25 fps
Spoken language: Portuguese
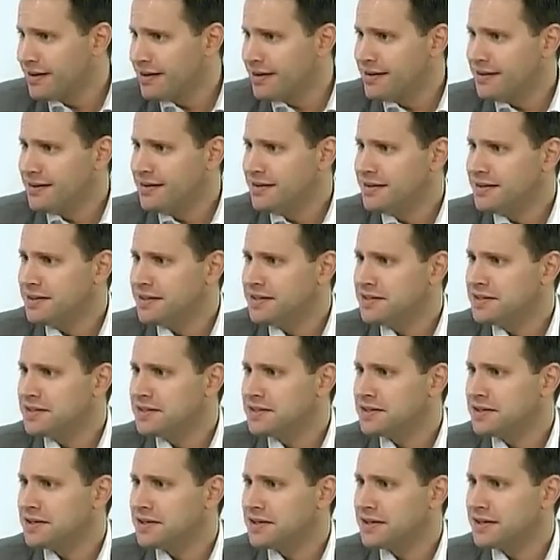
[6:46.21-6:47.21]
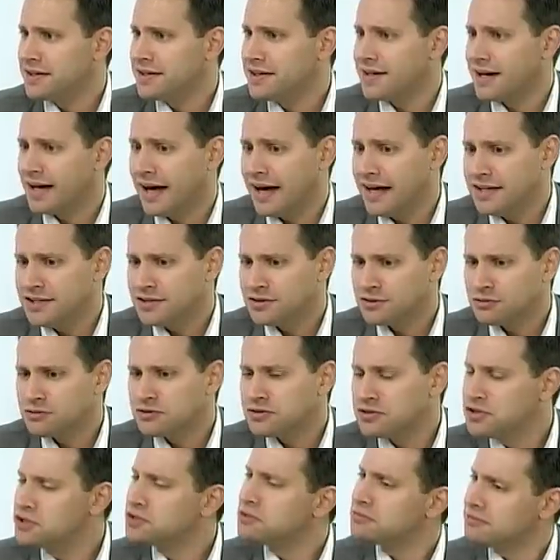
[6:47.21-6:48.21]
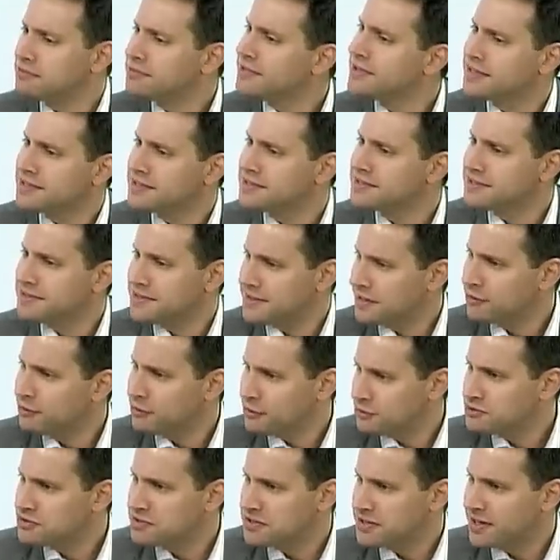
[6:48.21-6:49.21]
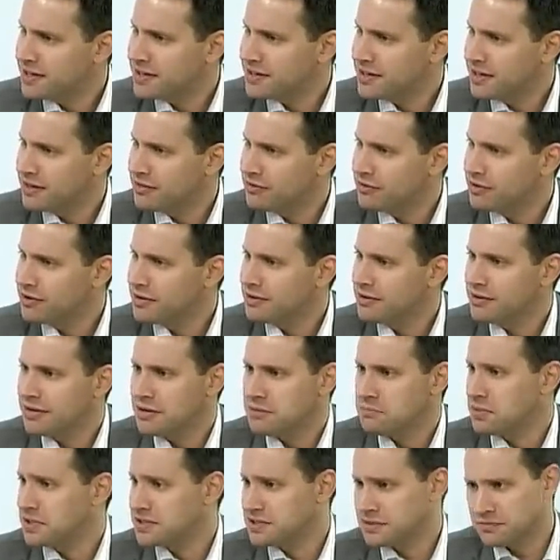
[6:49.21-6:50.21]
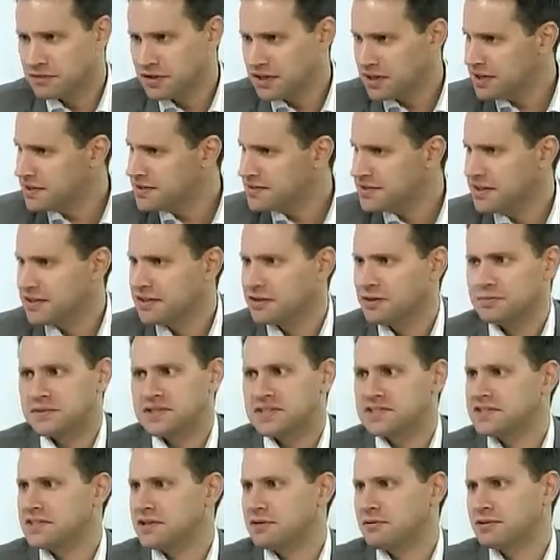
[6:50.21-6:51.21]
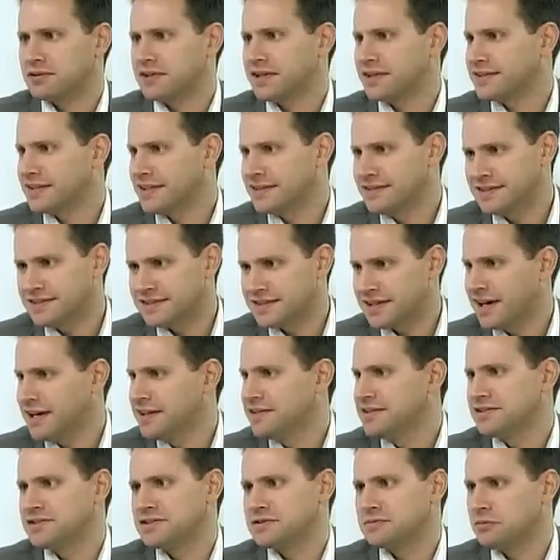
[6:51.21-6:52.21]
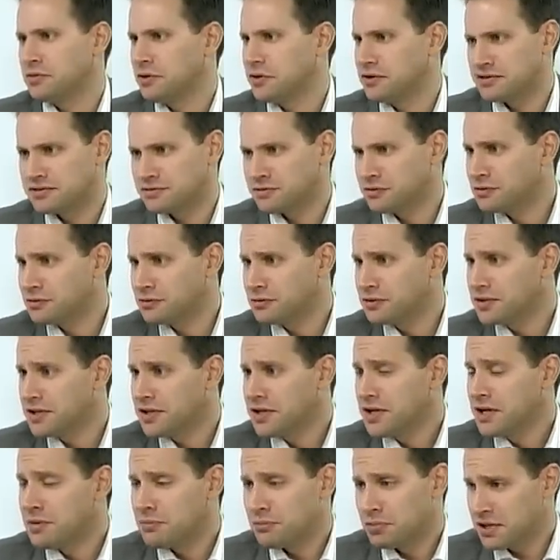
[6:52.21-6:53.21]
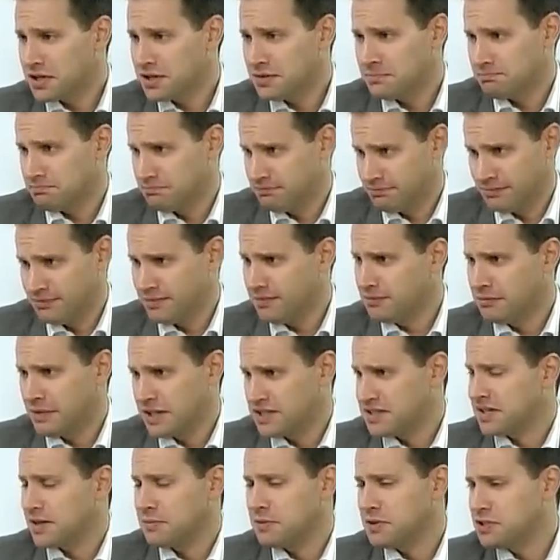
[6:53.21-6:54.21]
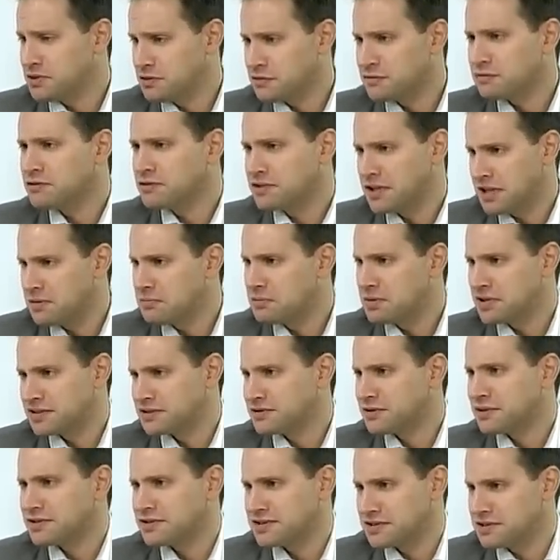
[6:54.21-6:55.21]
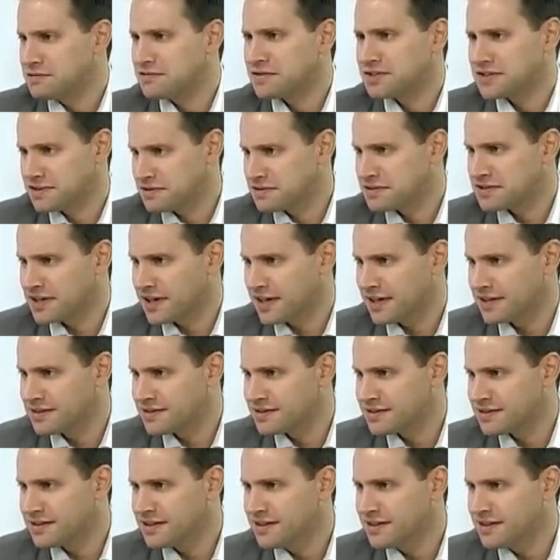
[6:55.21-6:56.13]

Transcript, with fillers: E uh, aí surgiu esse negócio de internet. E a empresa foi crescendo, eu precisei contratar designers e maior estrutura, porque basicamente eu fundei a empresa sozinho fazendo sites.